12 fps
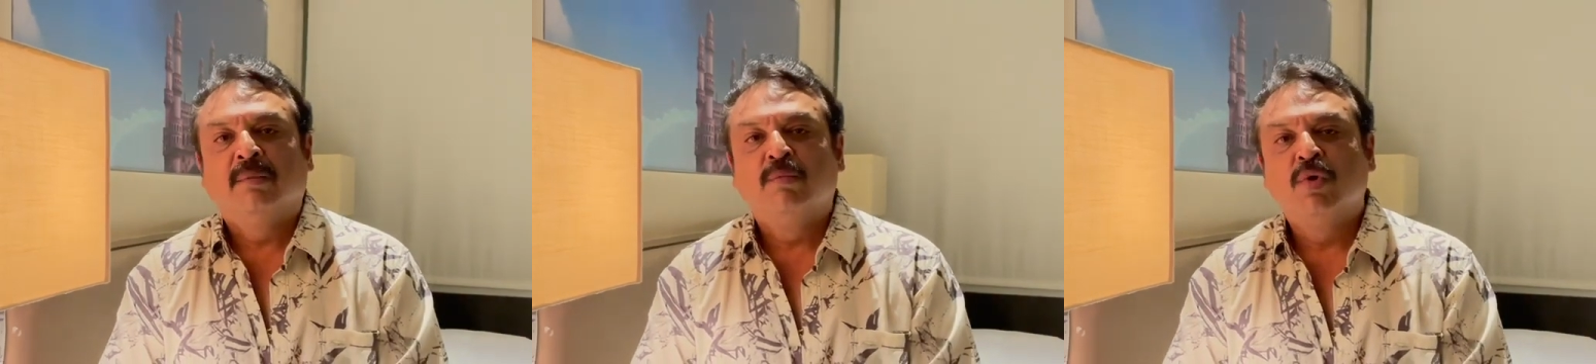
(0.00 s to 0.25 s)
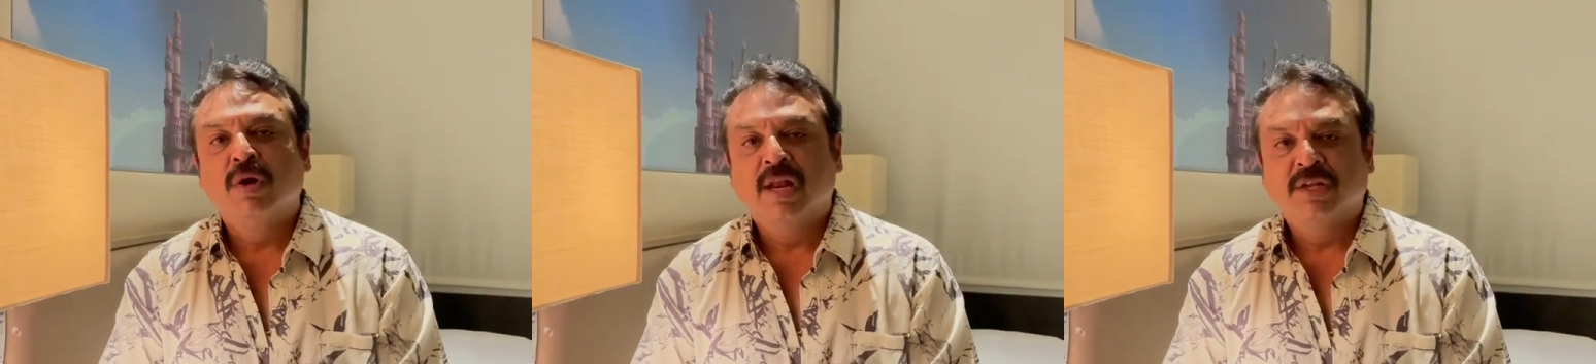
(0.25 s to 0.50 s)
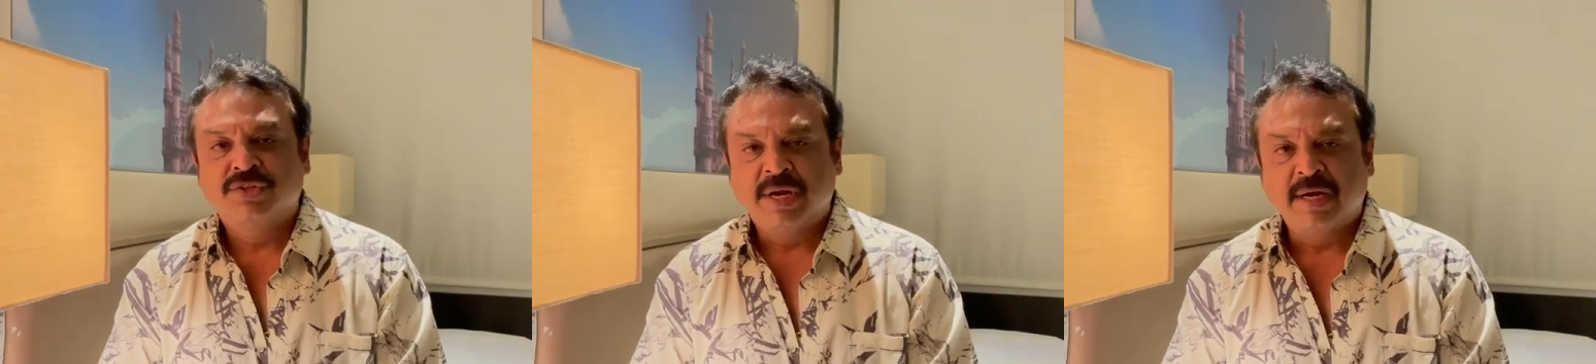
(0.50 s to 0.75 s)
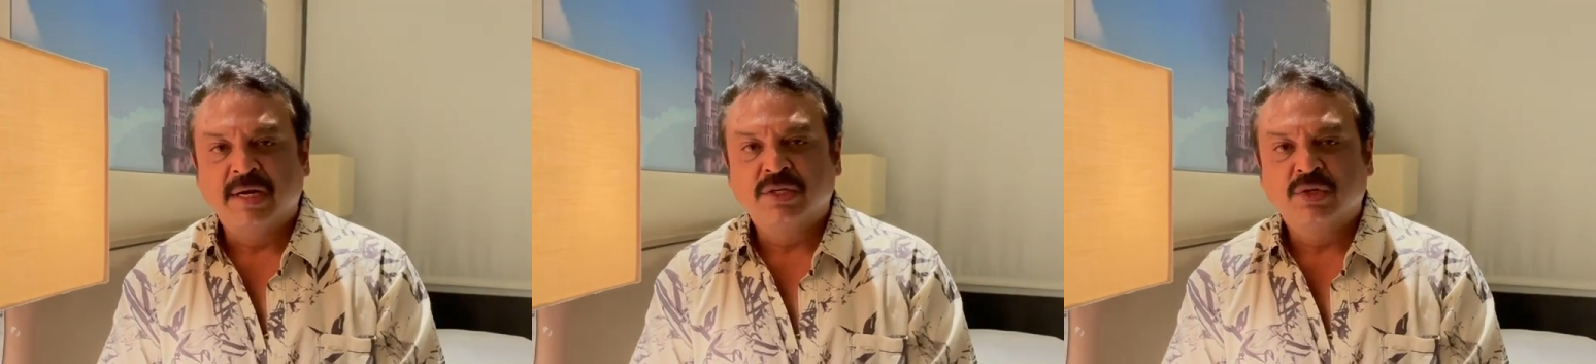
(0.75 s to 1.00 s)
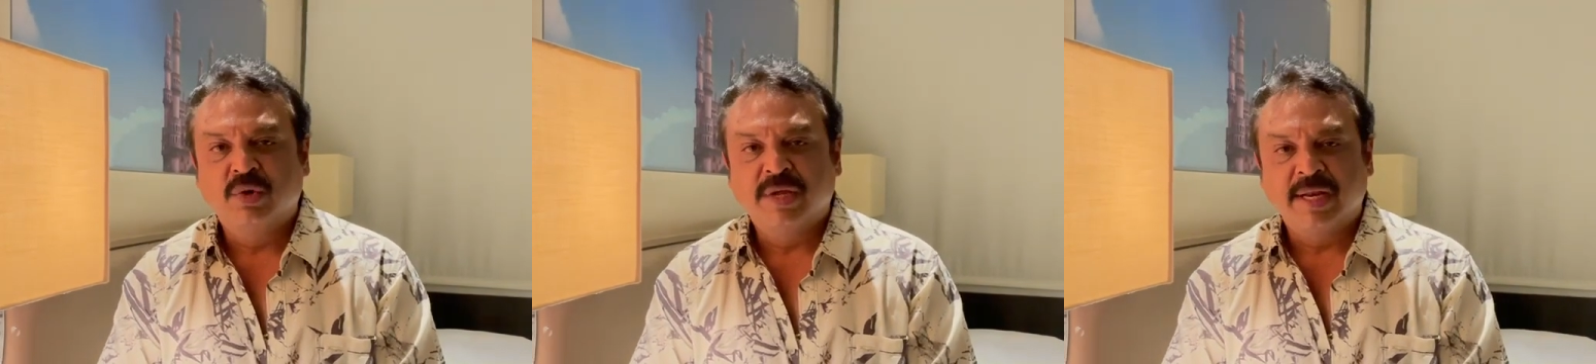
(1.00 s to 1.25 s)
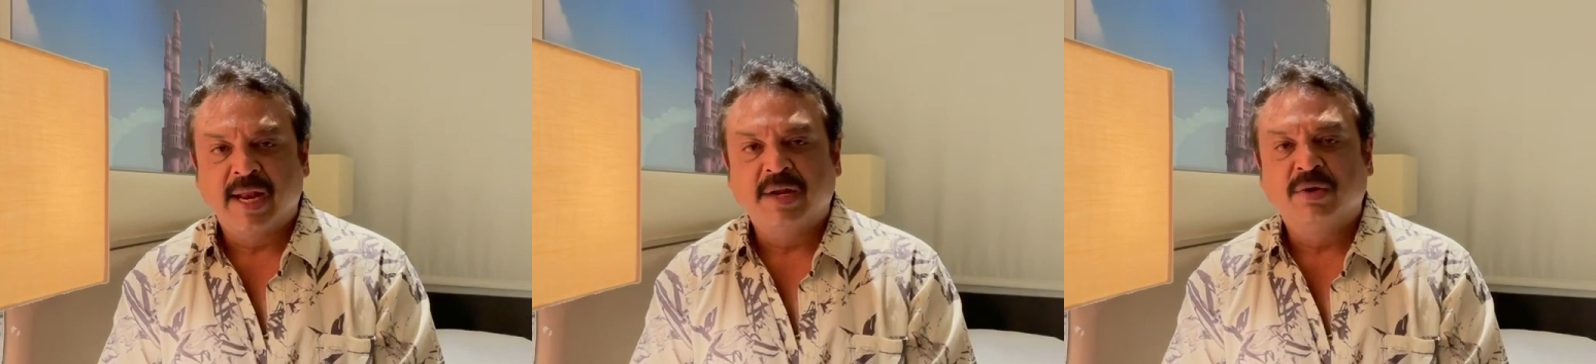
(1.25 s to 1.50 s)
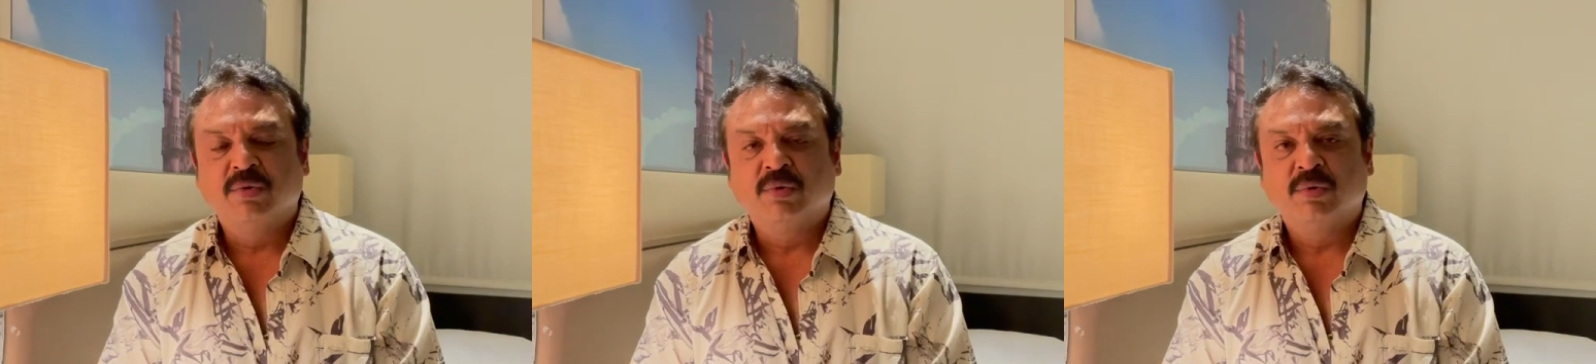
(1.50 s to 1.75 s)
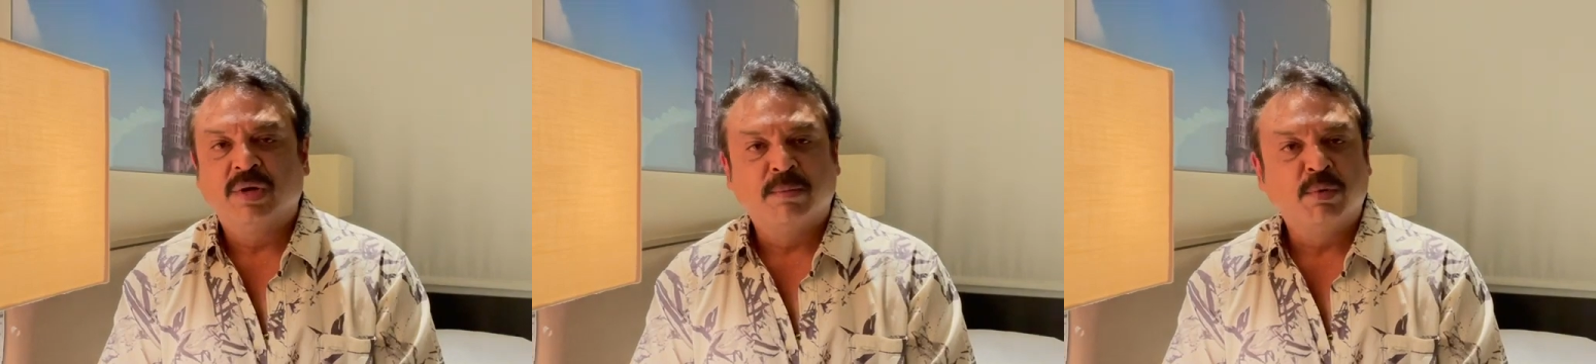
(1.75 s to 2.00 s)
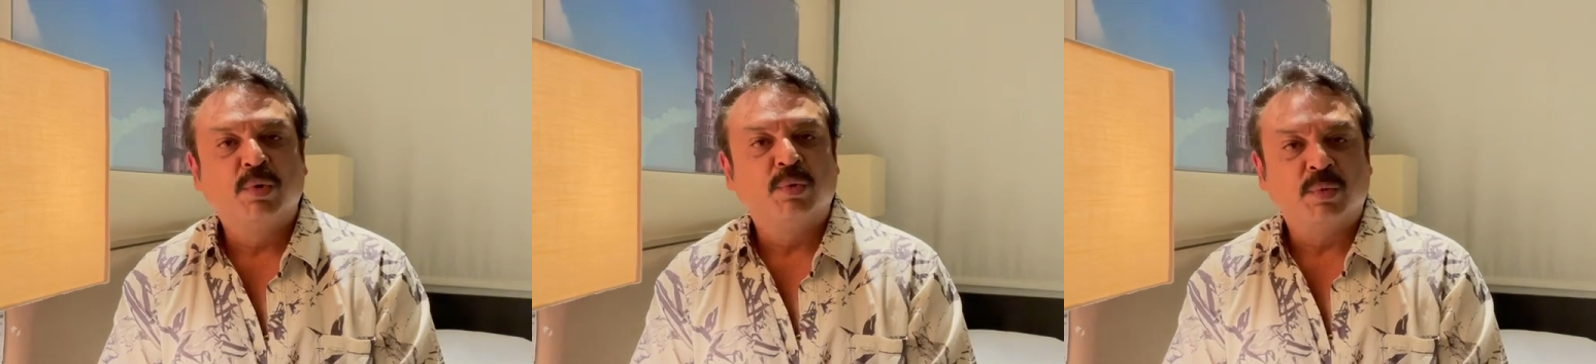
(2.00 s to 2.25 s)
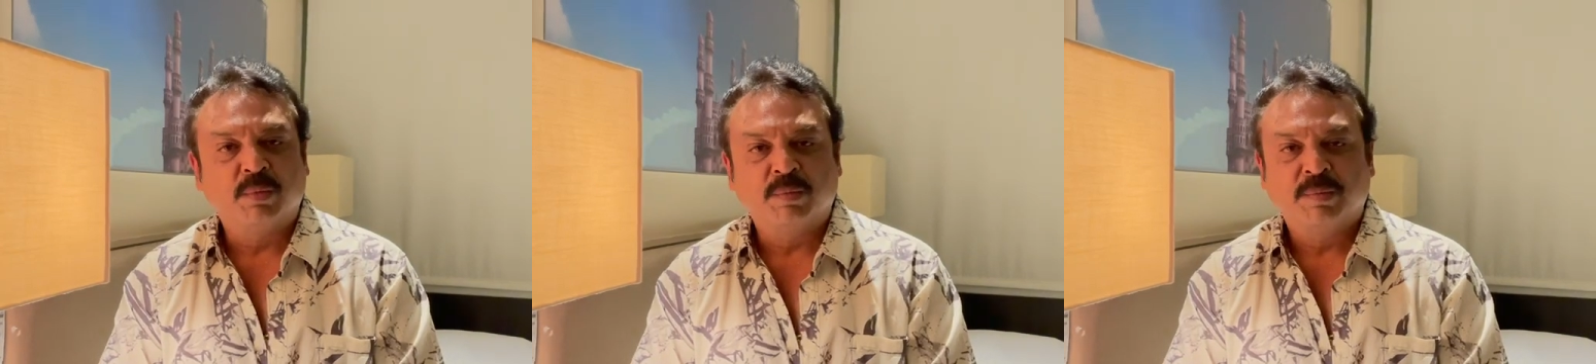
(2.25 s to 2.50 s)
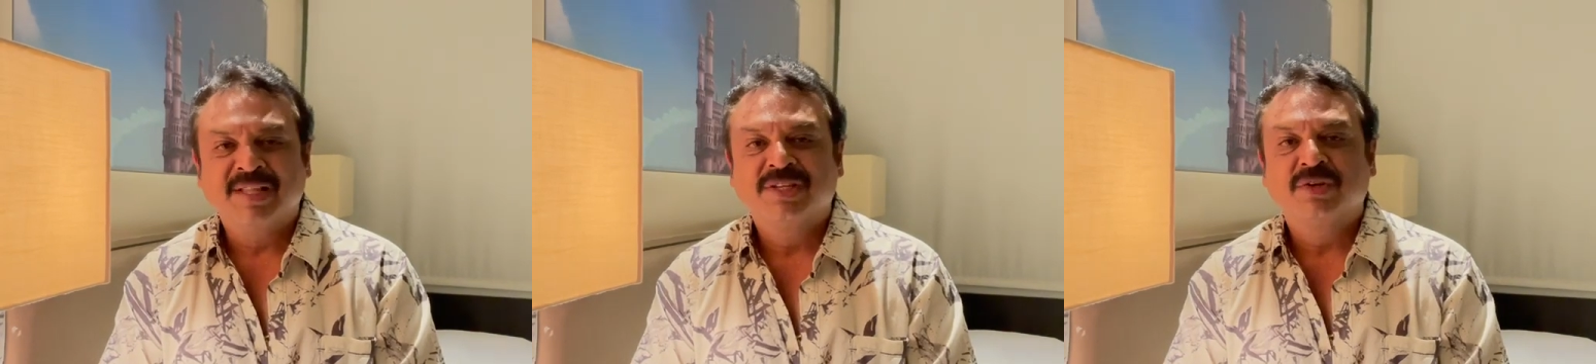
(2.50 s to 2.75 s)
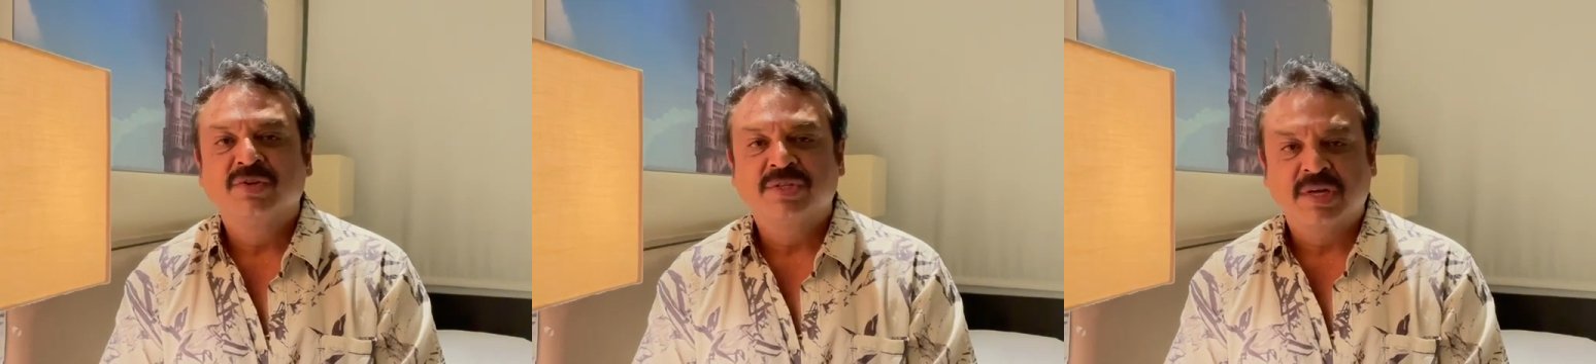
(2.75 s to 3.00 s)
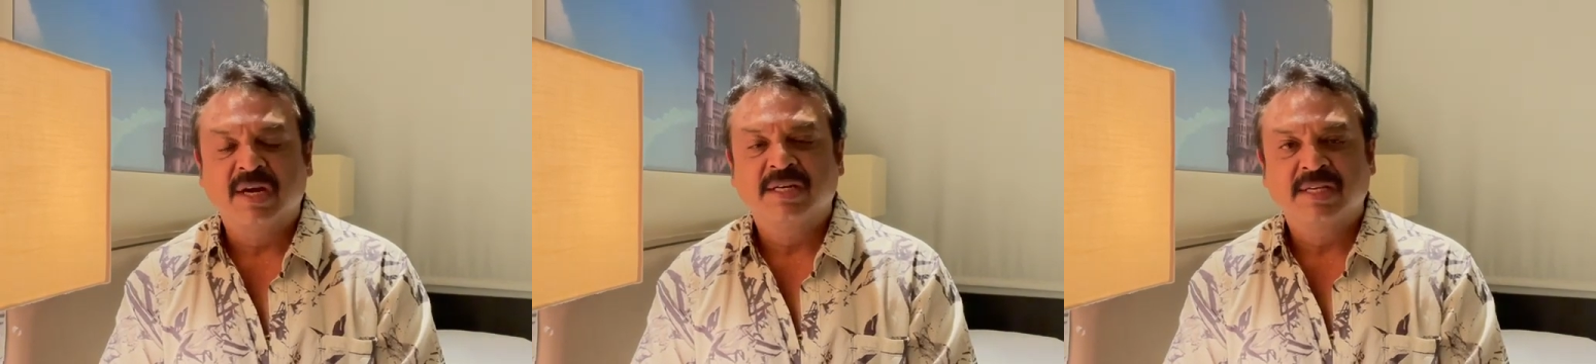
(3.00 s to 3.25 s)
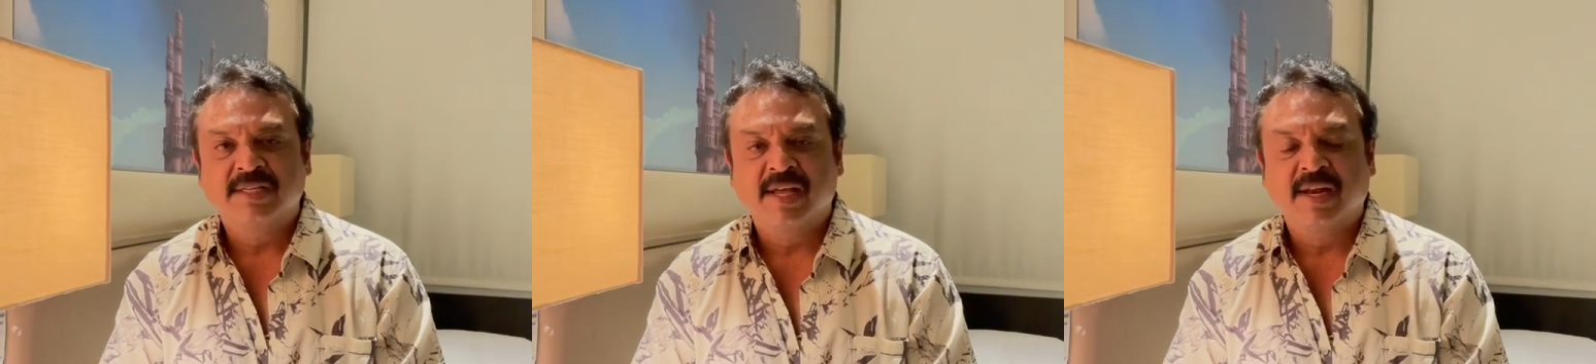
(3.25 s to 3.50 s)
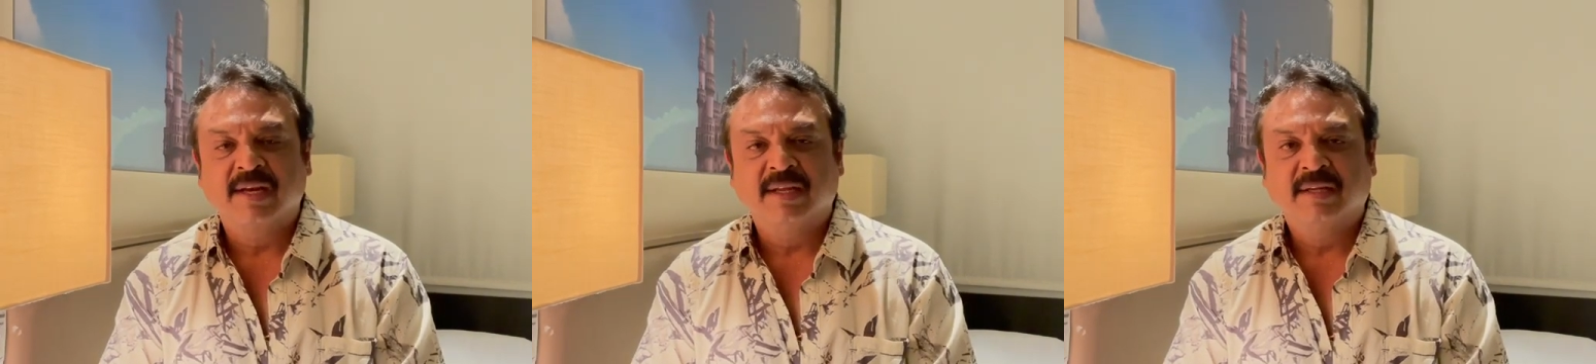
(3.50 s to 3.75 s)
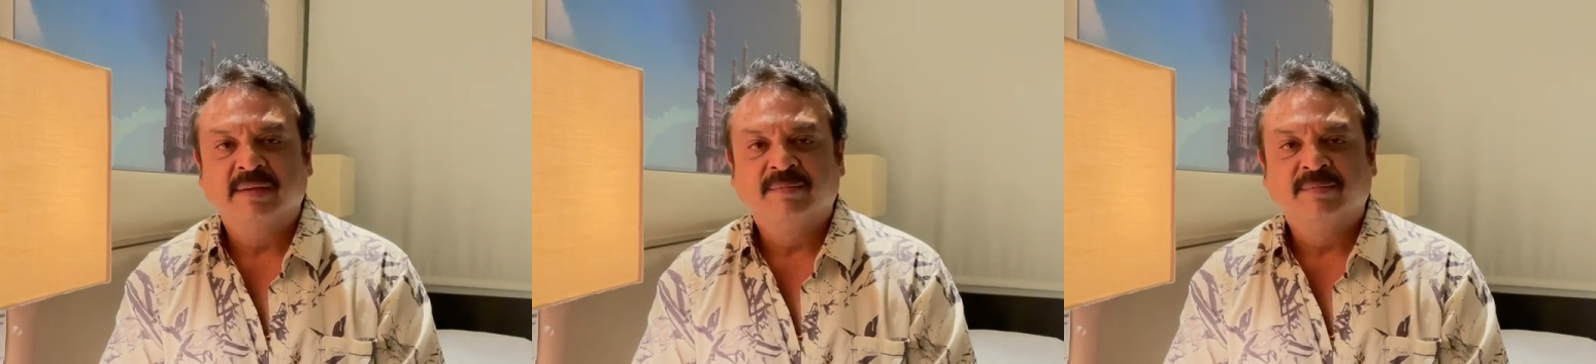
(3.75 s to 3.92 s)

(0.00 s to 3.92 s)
మూడు నాలుగు సెంటర్స్లో ఈ నైటు డబ్బులు పంచడం స్టార్ట్ చేశారని